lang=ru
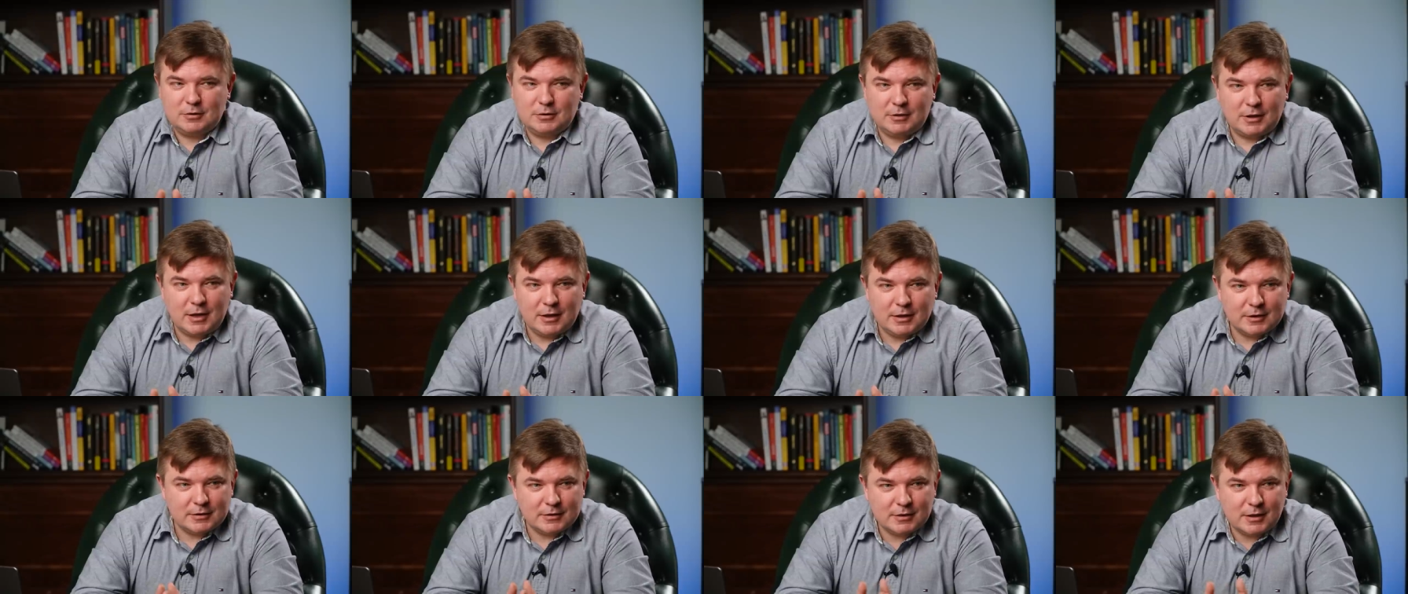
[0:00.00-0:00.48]

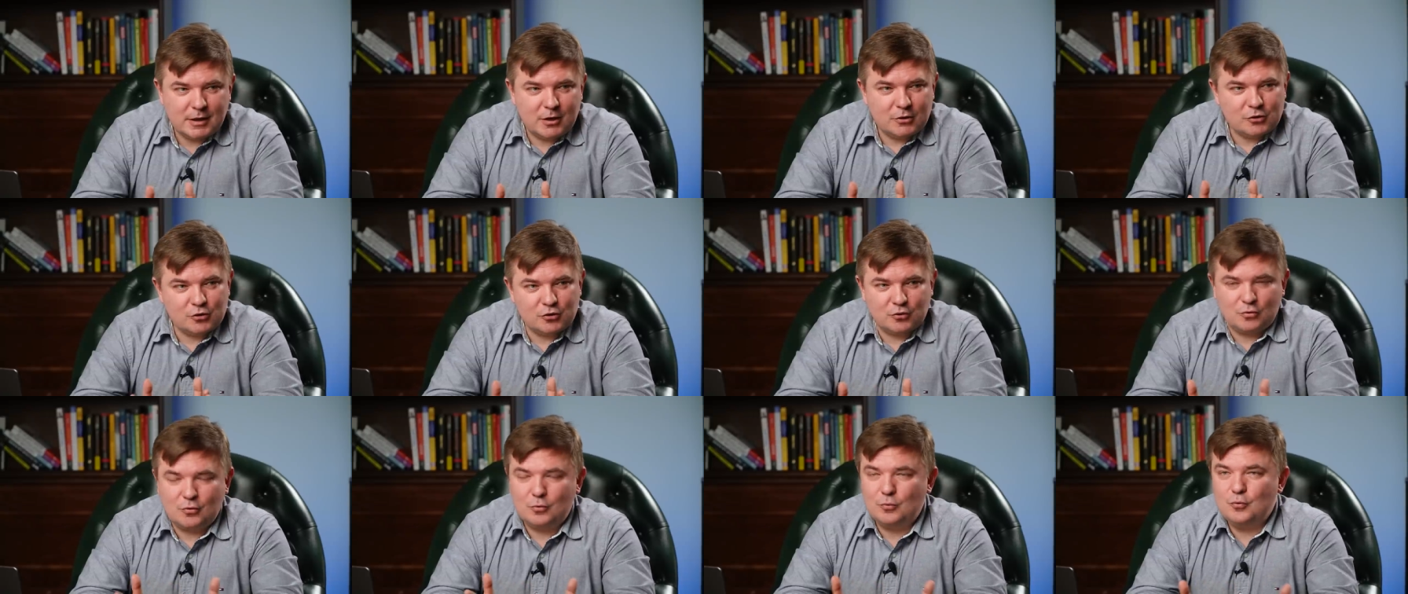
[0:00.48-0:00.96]
Я не знаю,
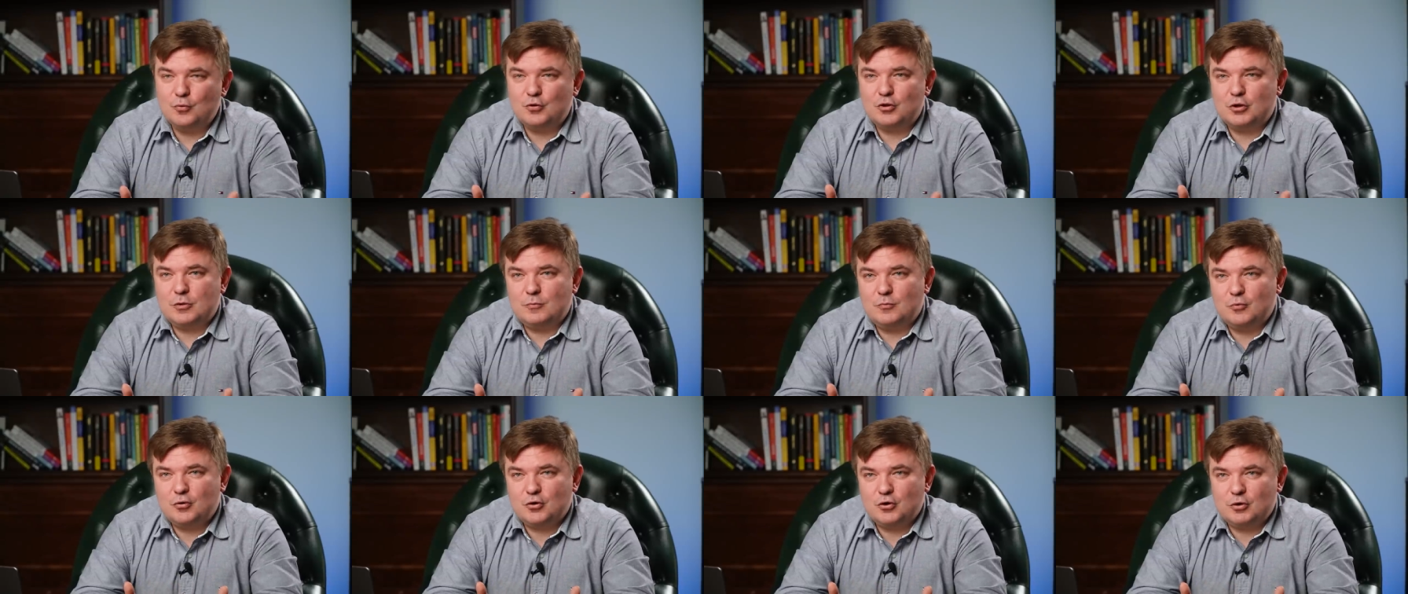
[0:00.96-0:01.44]
что
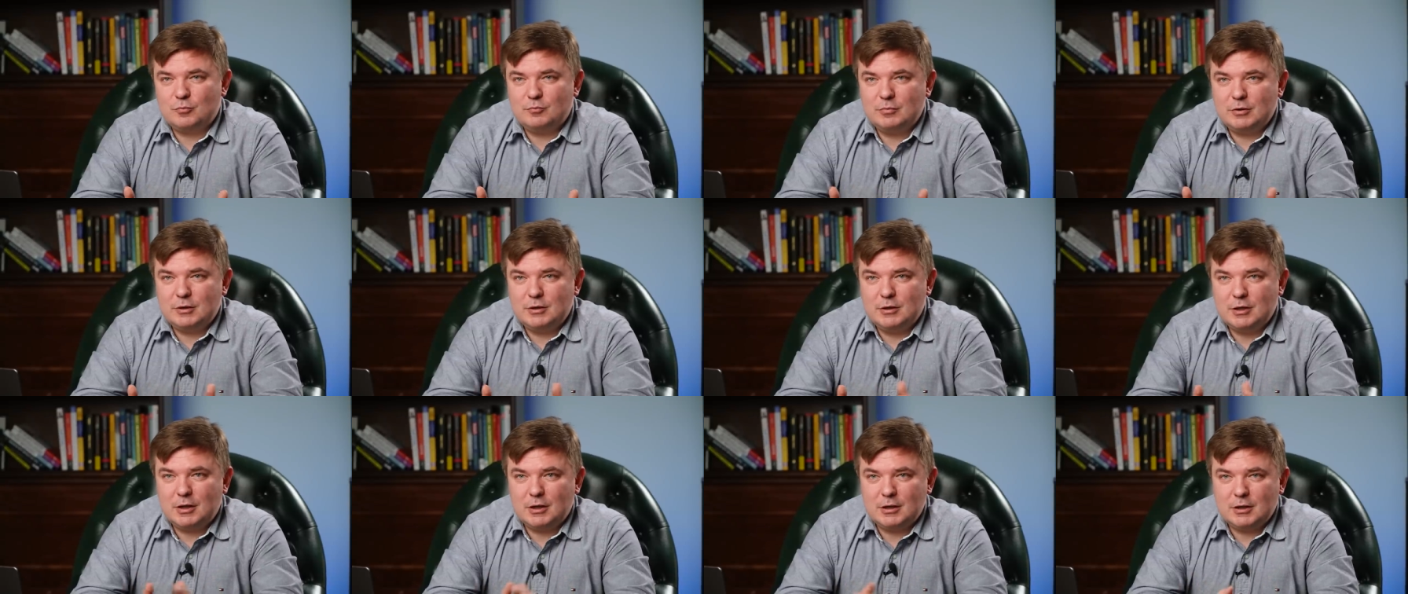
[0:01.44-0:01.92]
лучше может
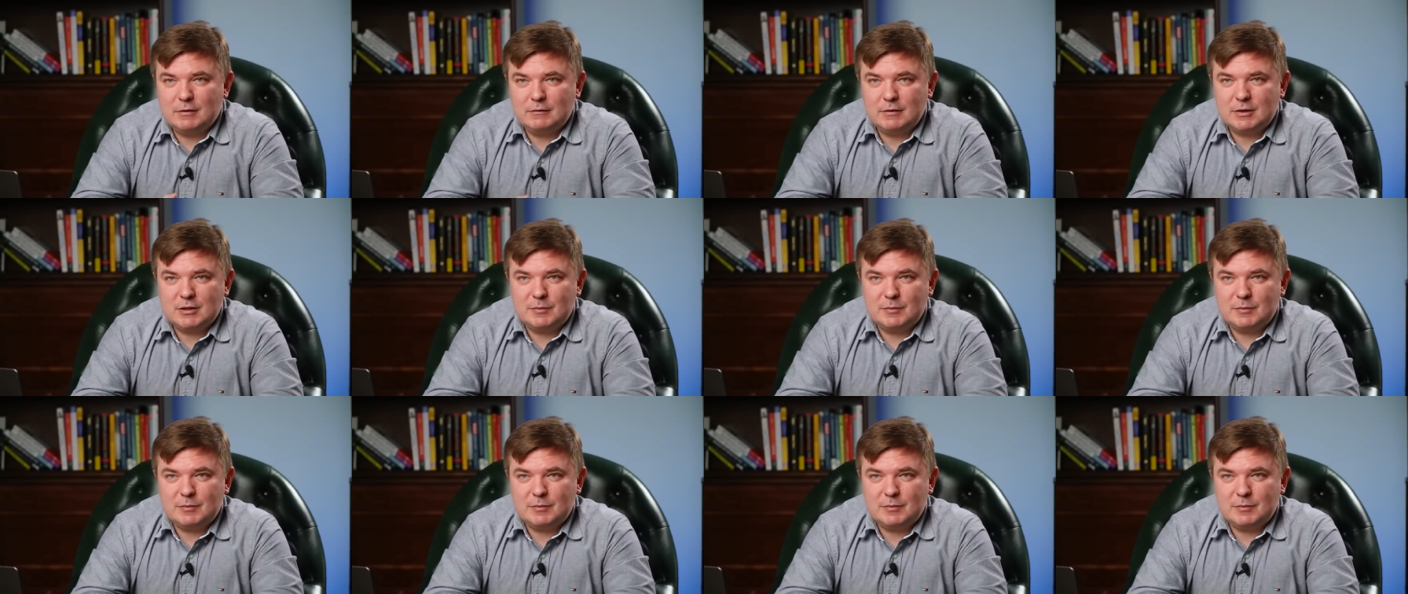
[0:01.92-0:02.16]
быть данного